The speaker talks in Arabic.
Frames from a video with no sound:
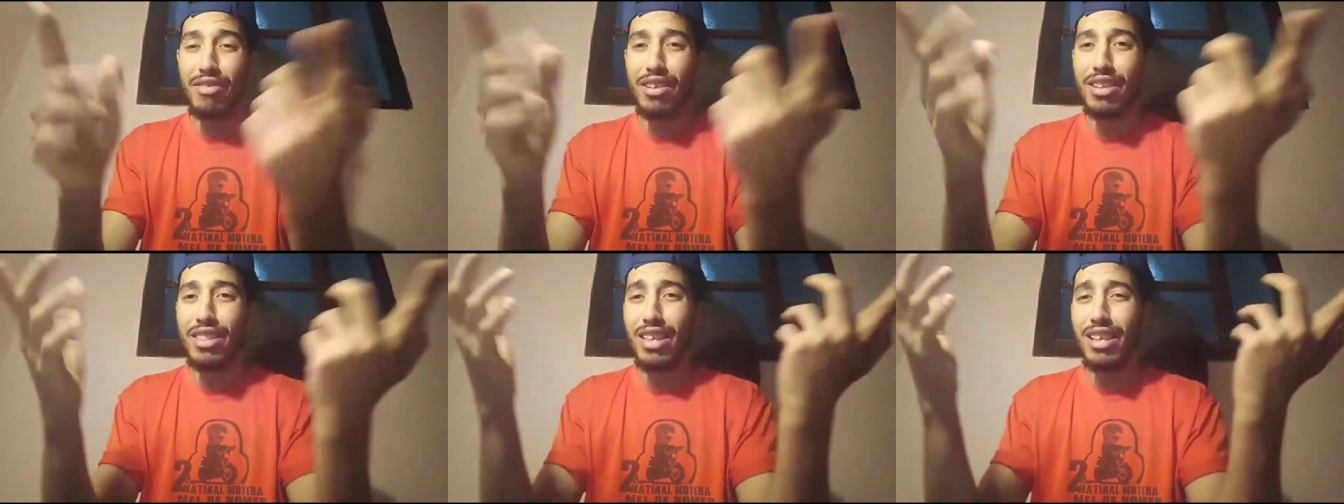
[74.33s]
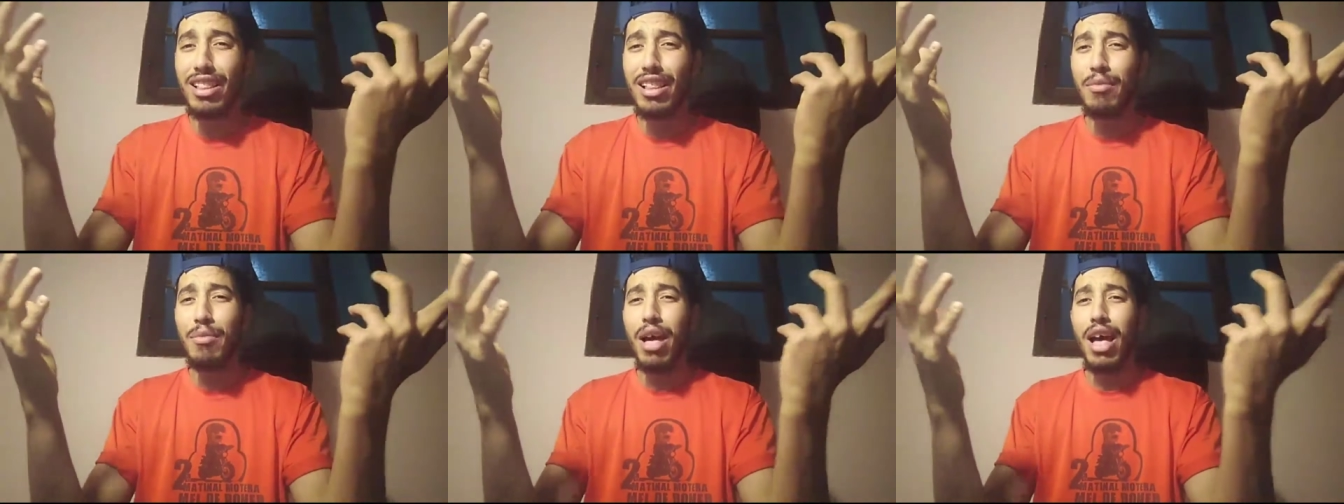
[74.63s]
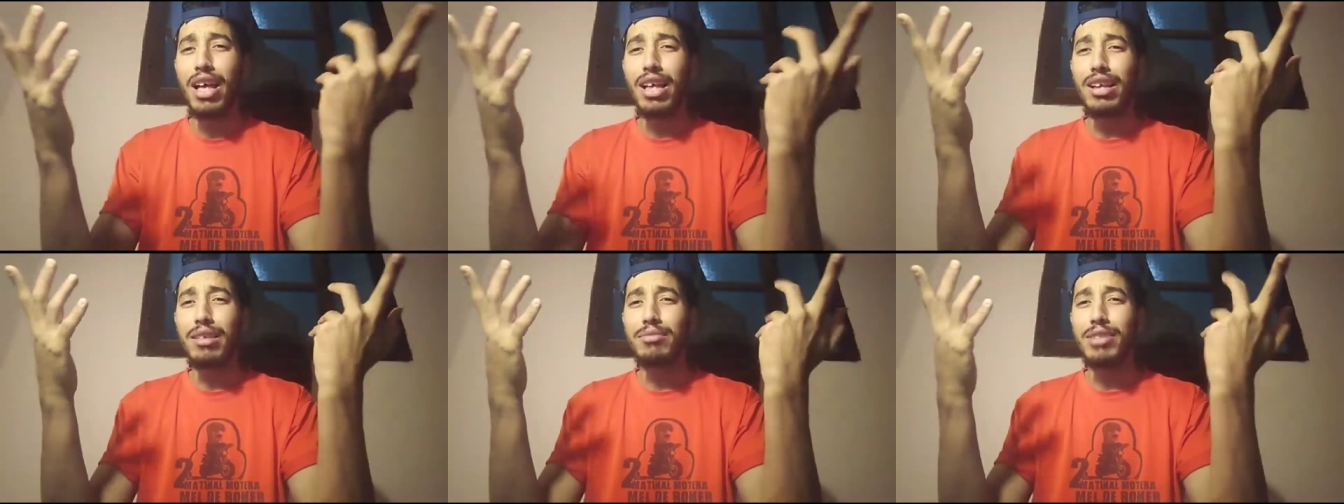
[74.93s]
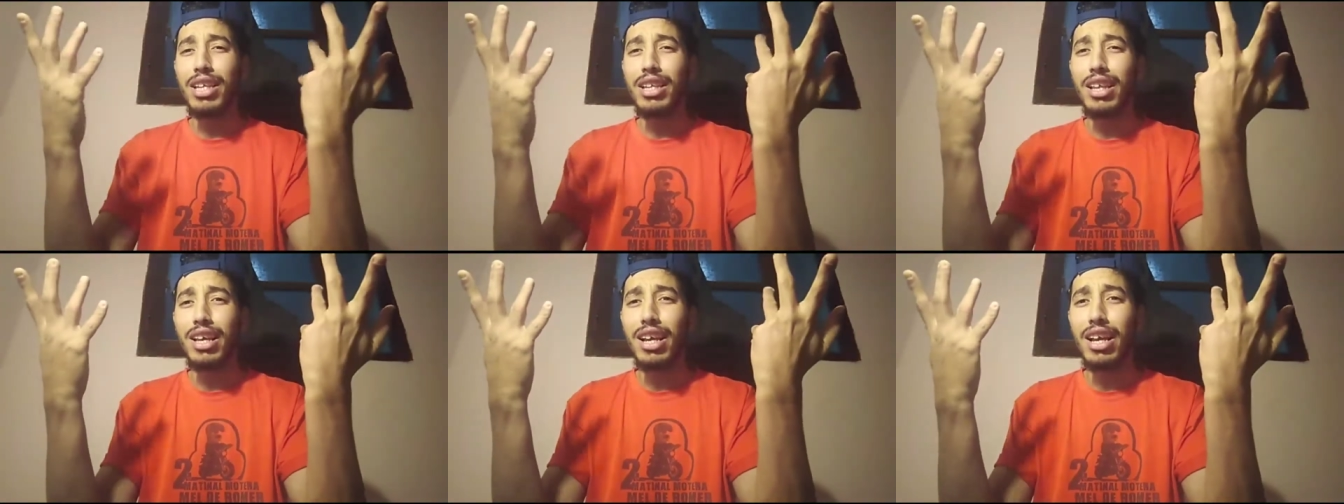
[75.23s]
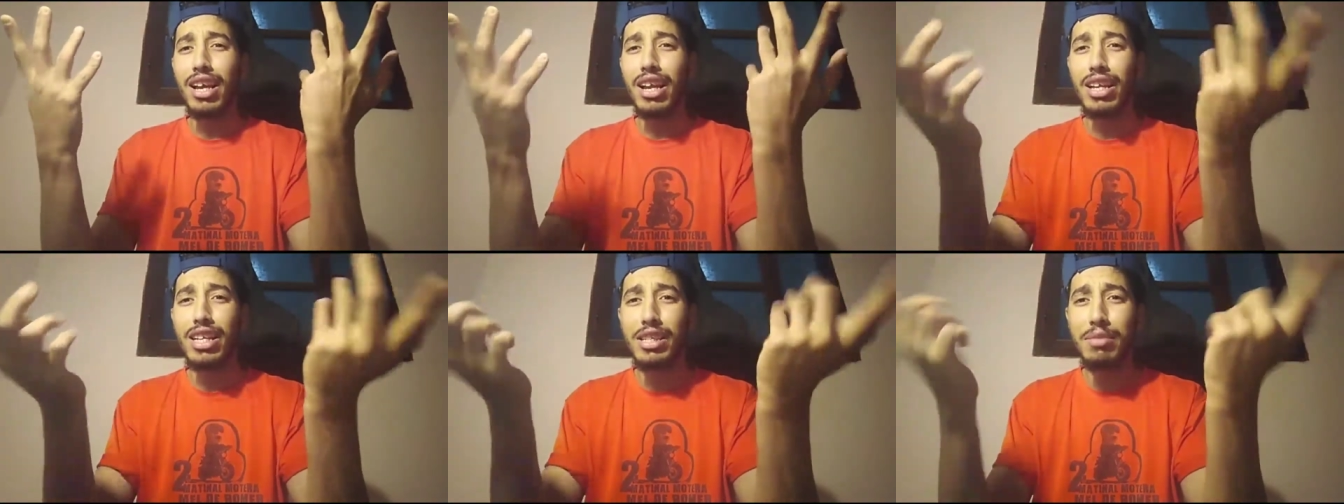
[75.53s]
فتاة لم
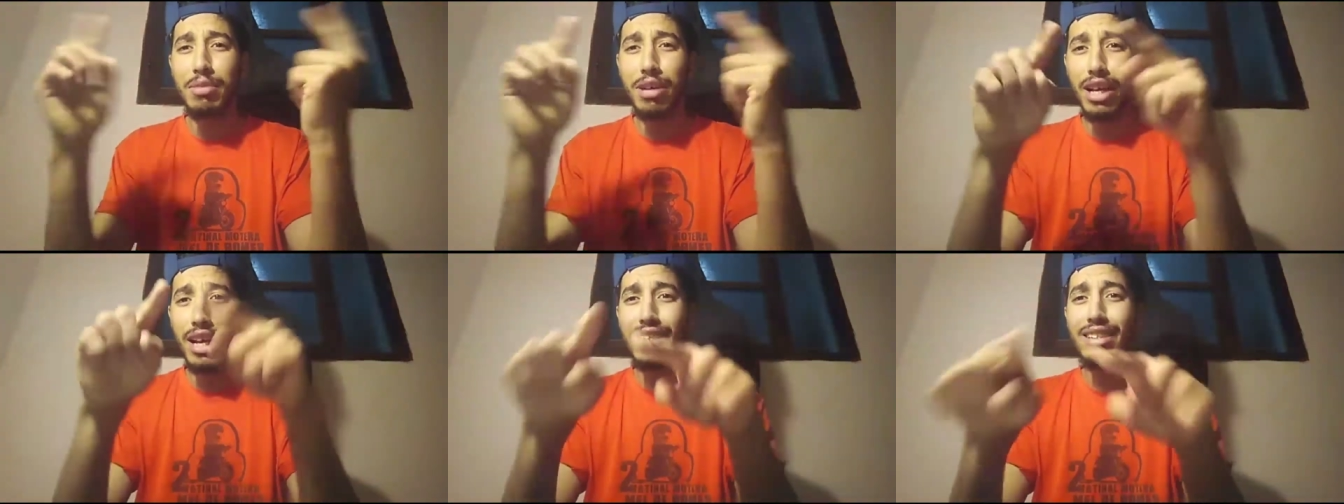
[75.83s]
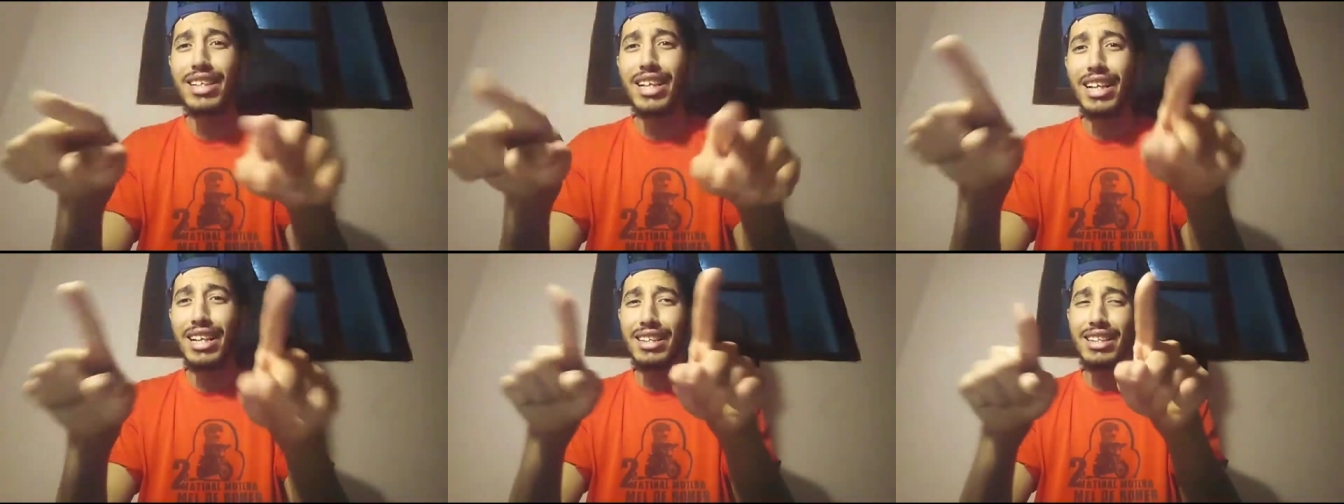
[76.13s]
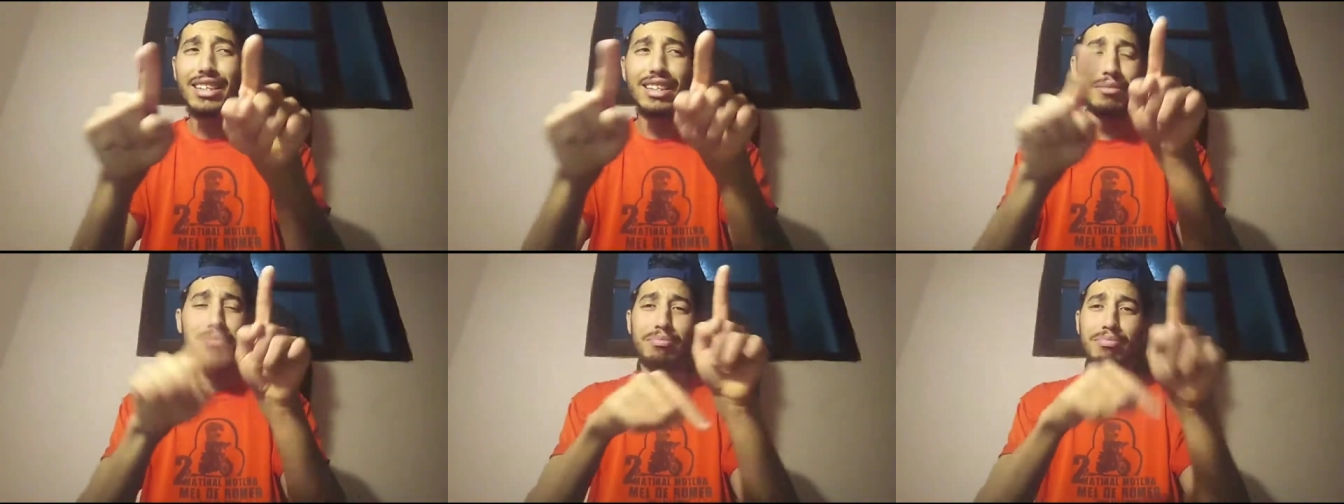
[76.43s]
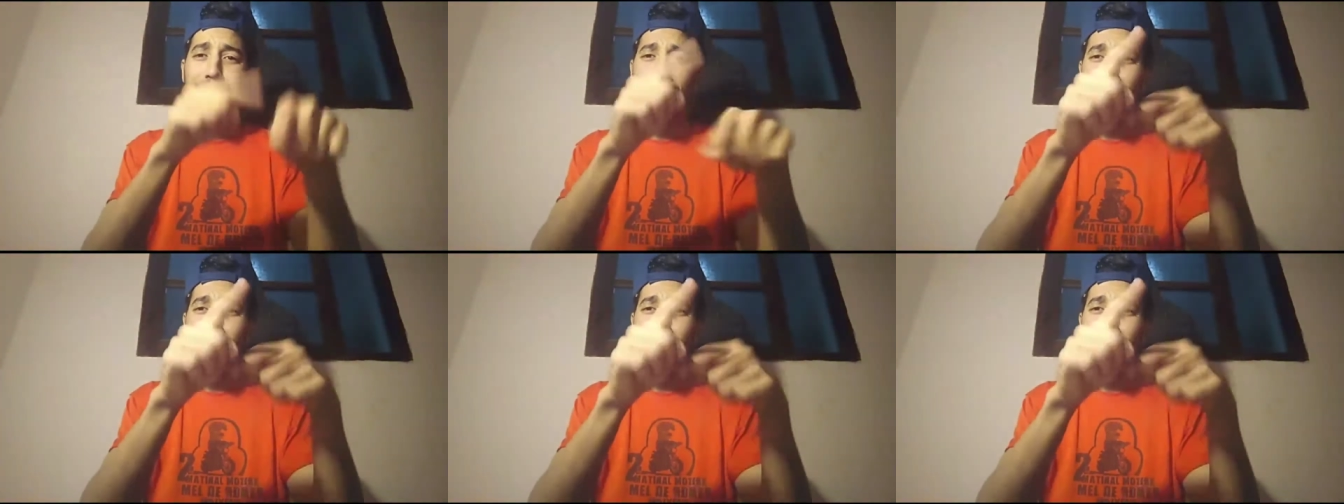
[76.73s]
أتذكر اسمك أنت التي